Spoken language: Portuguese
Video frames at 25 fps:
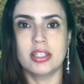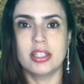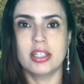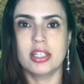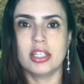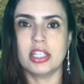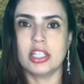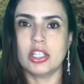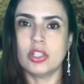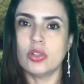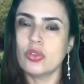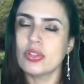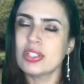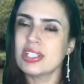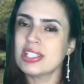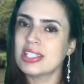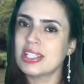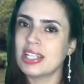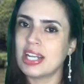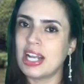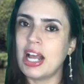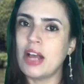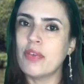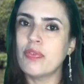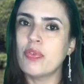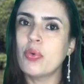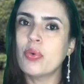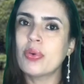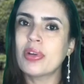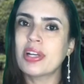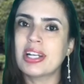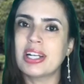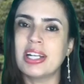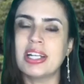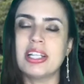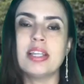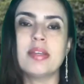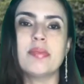ilustrava o
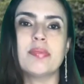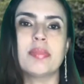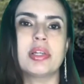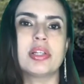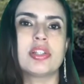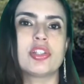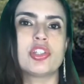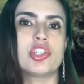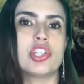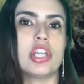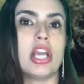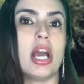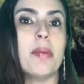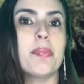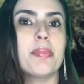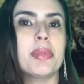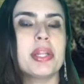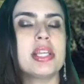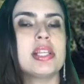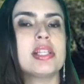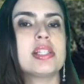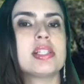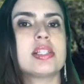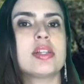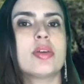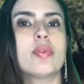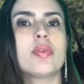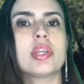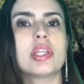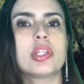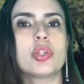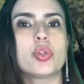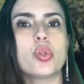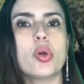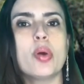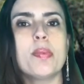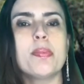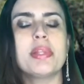clima de apreensão que
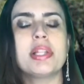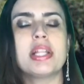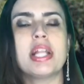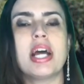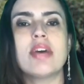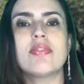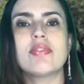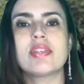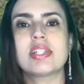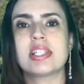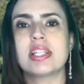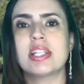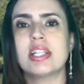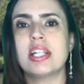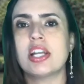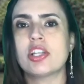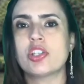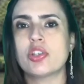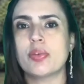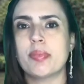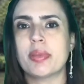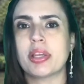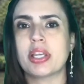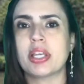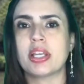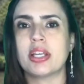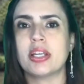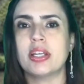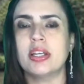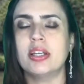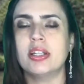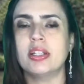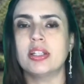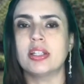dominava a cidade americana